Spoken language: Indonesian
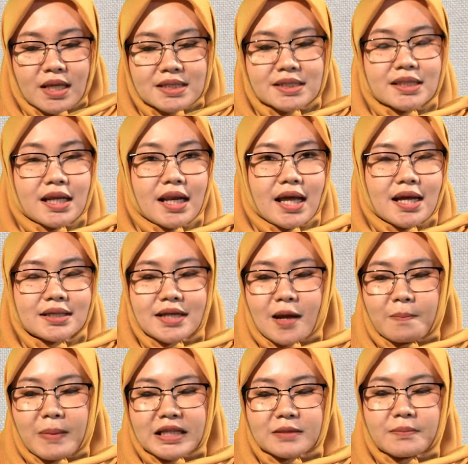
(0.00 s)
setelah
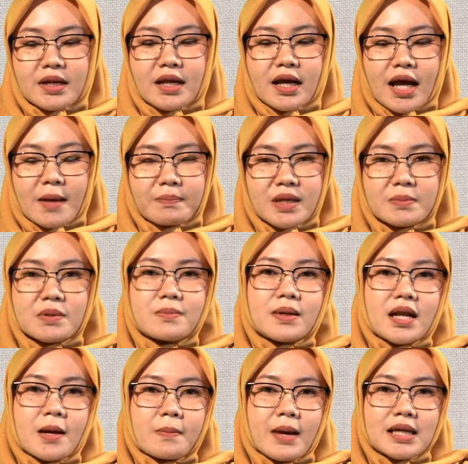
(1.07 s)
dapat melengkapi
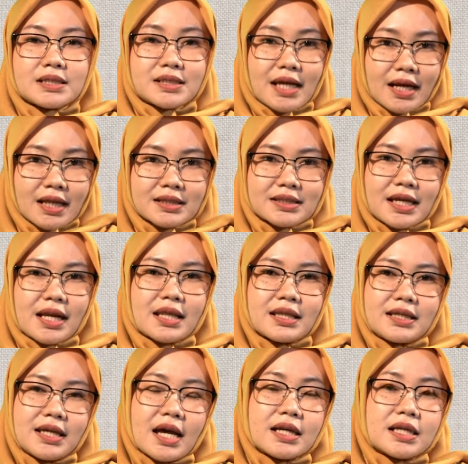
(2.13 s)
beberapa
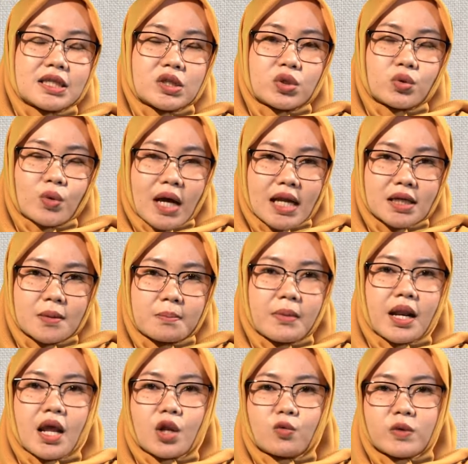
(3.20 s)
syarat-syarat yang ditentukan
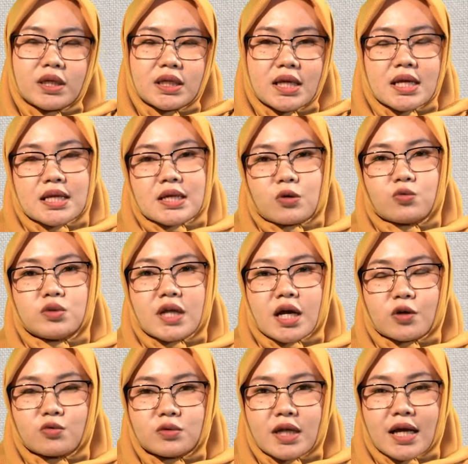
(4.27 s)
melalui
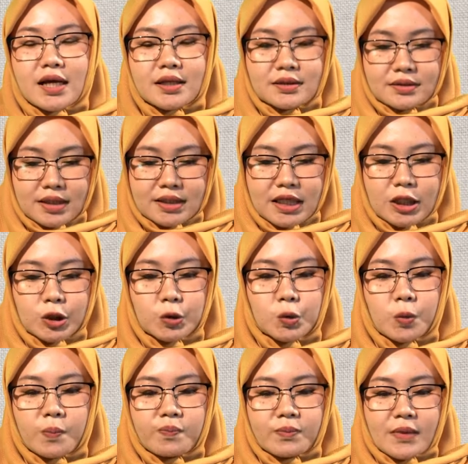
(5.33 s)
undang-undang
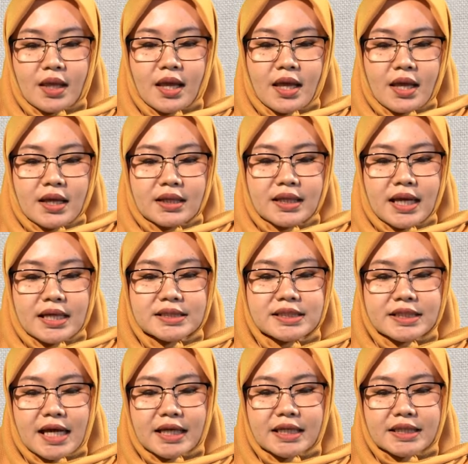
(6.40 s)
tertentu. Nah,
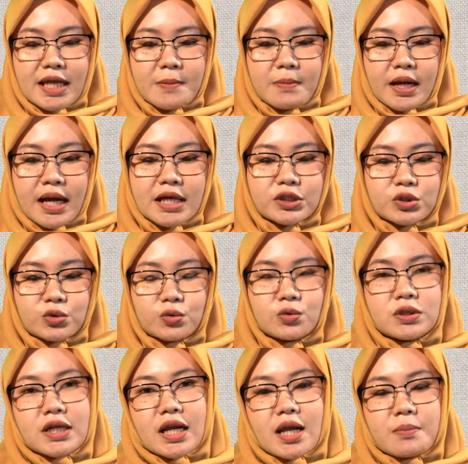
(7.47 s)
jika kita
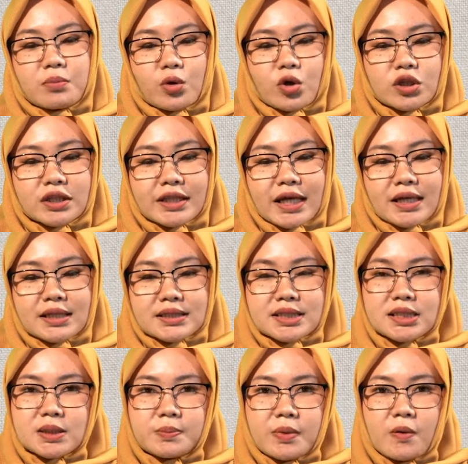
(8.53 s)
mengacu dalam konteks